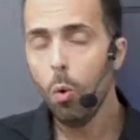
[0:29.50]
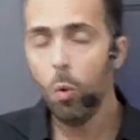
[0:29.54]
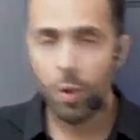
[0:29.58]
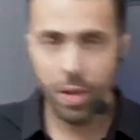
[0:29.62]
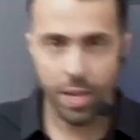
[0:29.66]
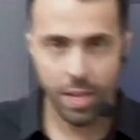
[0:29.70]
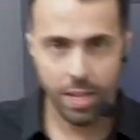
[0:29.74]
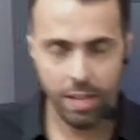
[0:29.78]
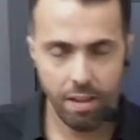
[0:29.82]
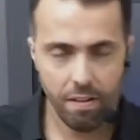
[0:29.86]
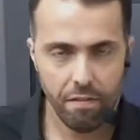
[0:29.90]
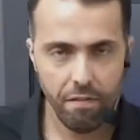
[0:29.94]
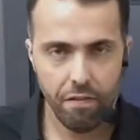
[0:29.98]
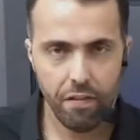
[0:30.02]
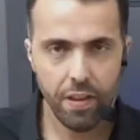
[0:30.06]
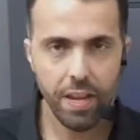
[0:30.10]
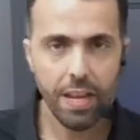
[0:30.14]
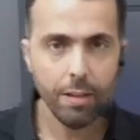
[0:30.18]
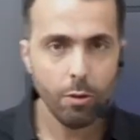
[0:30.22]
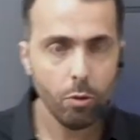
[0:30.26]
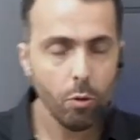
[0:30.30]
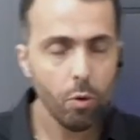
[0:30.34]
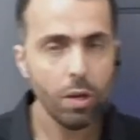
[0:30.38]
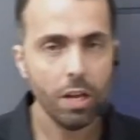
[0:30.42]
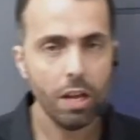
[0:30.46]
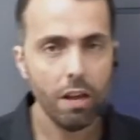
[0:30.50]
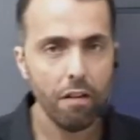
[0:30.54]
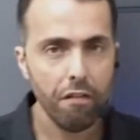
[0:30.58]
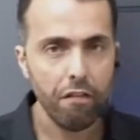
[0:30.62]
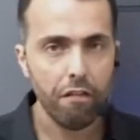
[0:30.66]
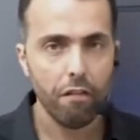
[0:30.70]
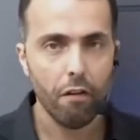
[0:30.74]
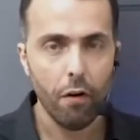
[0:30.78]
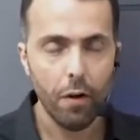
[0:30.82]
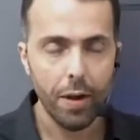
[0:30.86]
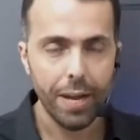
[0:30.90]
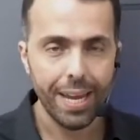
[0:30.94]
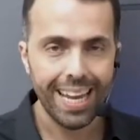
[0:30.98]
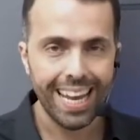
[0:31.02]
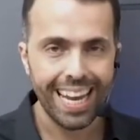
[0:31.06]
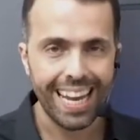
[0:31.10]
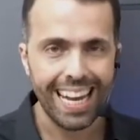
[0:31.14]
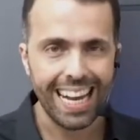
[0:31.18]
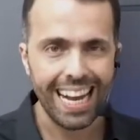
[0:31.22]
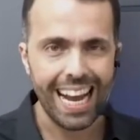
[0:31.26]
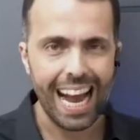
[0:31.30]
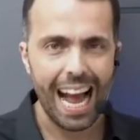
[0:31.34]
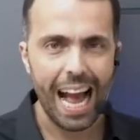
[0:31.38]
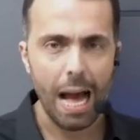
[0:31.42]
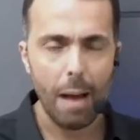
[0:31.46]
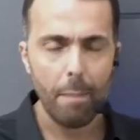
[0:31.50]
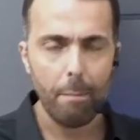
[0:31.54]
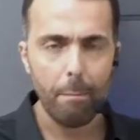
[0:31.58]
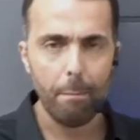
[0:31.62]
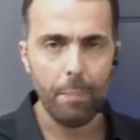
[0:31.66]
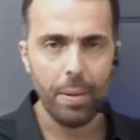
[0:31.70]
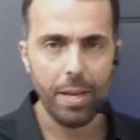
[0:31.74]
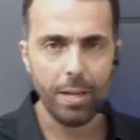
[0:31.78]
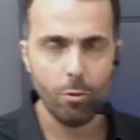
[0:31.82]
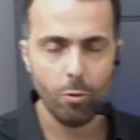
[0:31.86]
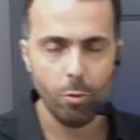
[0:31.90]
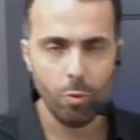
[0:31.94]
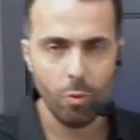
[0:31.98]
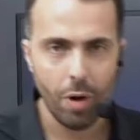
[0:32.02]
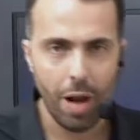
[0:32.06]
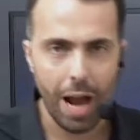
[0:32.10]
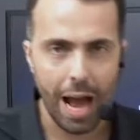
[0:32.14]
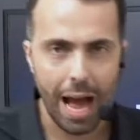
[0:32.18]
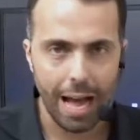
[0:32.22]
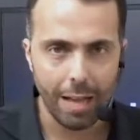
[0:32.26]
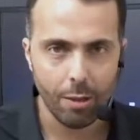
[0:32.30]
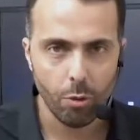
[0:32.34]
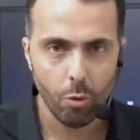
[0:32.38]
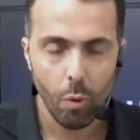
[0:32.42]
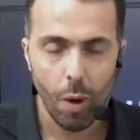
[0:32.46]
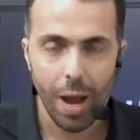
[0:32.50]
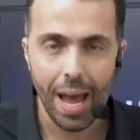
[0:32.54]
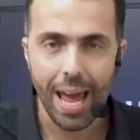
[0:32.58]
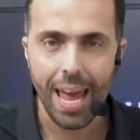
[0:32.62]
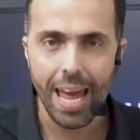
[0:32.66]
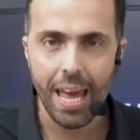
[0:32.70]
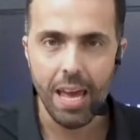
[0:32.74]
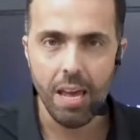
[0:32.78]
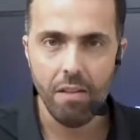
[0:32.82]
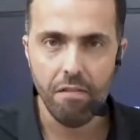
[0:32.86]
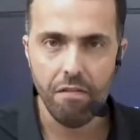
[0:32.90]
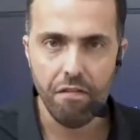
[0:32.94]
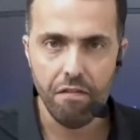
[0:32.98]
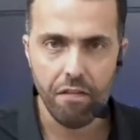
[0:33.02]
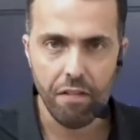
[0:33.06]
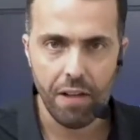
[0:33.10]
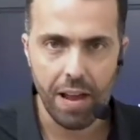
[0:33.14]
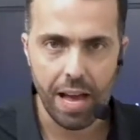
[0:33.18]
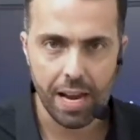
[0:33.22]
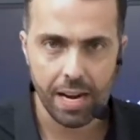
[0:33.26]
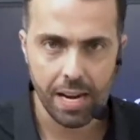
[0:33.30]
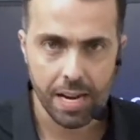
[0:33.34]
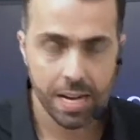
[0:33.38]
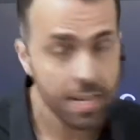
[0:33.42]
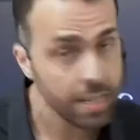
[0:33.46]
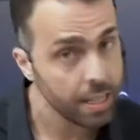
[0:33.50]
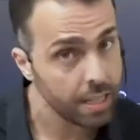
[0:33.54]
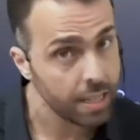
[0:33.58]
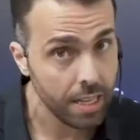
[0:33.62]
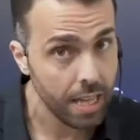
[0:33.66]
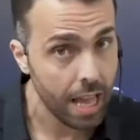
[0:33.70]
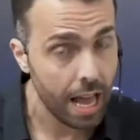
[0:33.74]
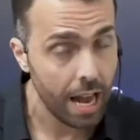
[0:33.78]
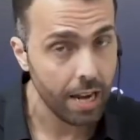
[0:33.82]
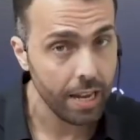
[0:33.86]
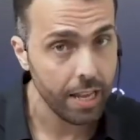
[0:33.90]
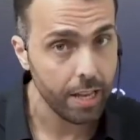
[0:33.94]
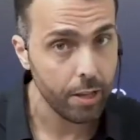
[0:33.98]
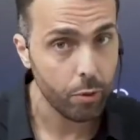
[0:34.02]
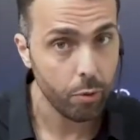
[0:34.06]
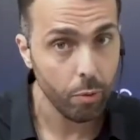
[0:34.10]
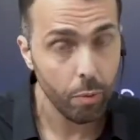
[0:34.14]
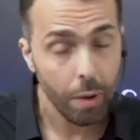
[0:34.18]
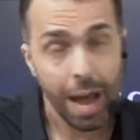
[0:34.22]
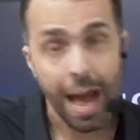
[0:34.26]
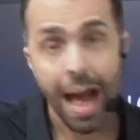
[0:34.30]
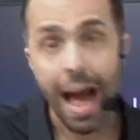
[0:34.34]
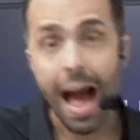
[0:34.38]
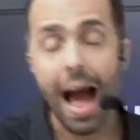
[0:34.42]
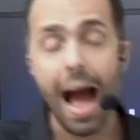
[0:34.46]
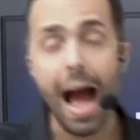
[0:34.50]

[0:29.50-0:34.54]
O indivíduo que foi capturado em flagrante delito